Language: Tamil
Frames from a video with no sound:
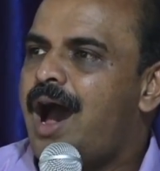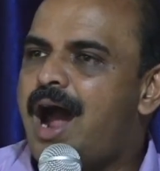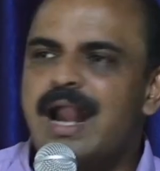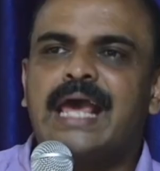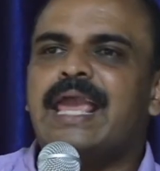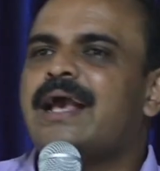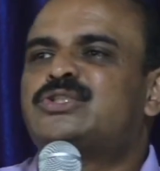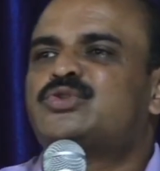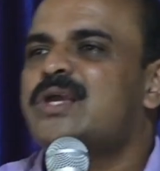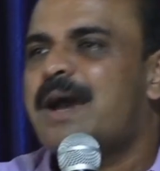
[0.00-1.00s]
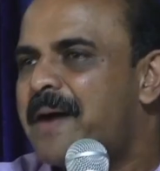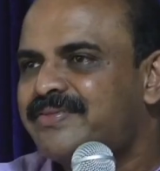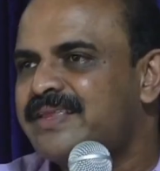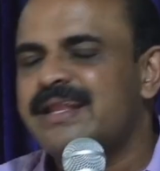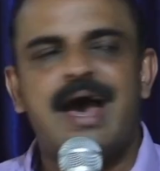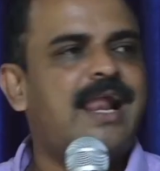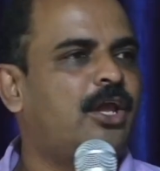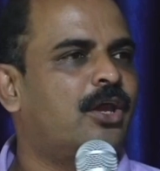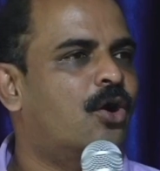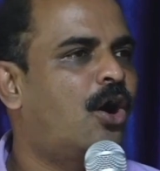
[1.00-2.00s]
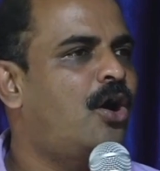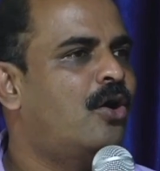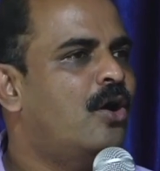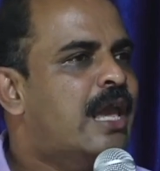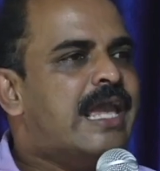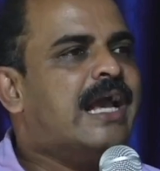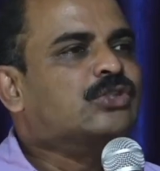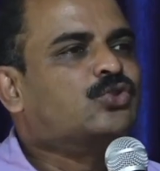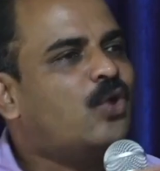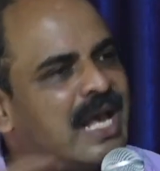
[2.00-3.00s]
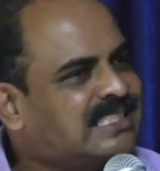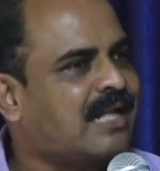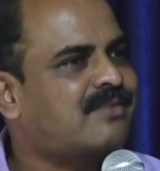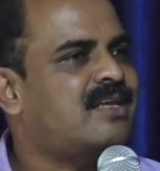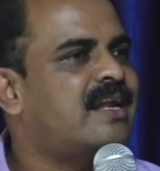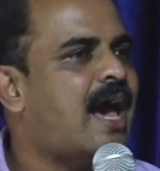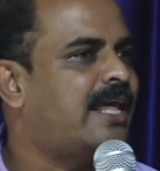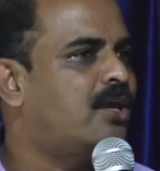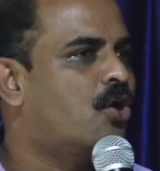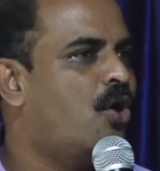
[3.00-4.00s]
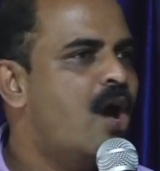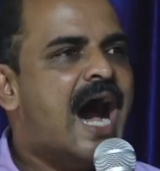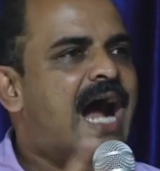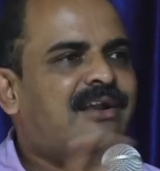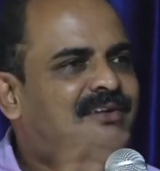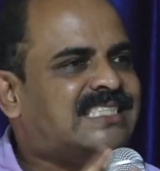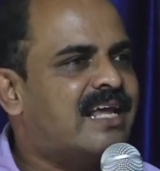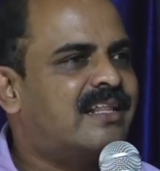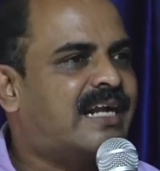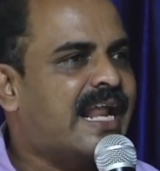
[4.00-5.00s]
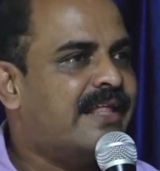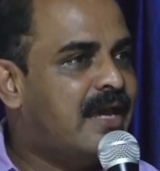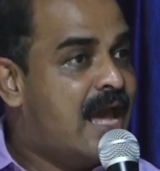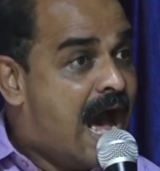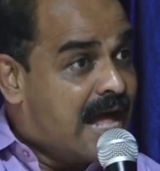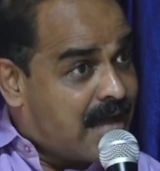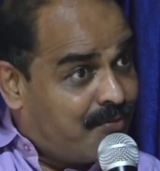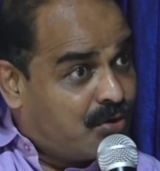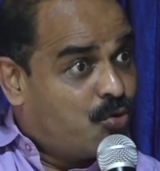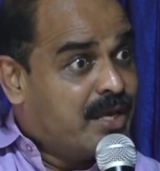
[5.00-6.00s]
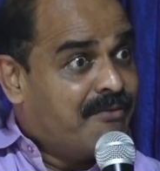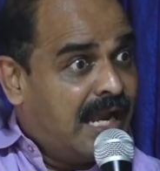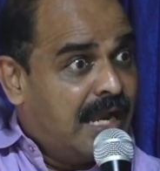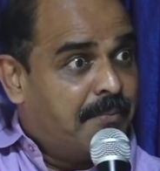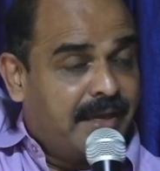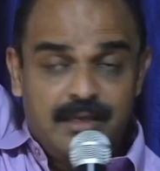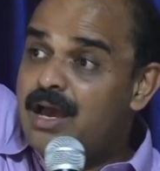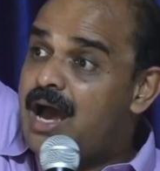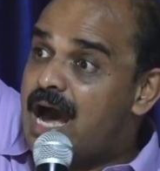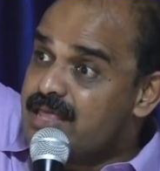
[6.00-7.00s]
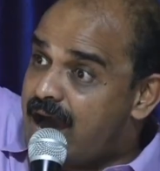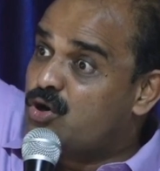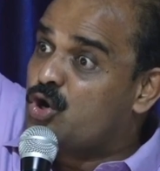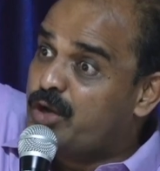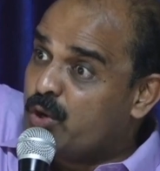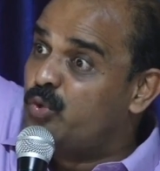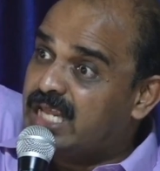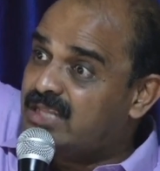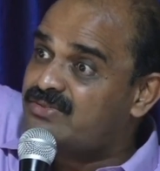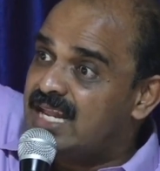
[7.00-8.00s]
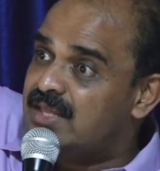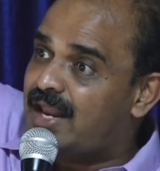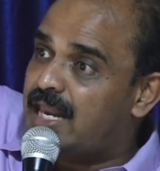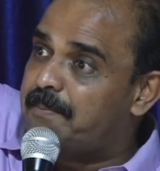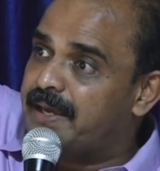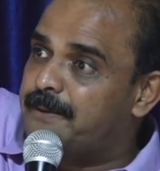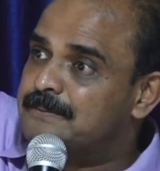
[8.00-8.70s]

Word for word: ஆனா எங்க சுயபக்தியினாலையும் எங்க சுய சக்தியினாலையும் ஆண்டவர் செய்யறது கிடையாது அது அவருடைய வல்லமை அது அவருடைய உயிர்த்தெழுந்த வல்லமை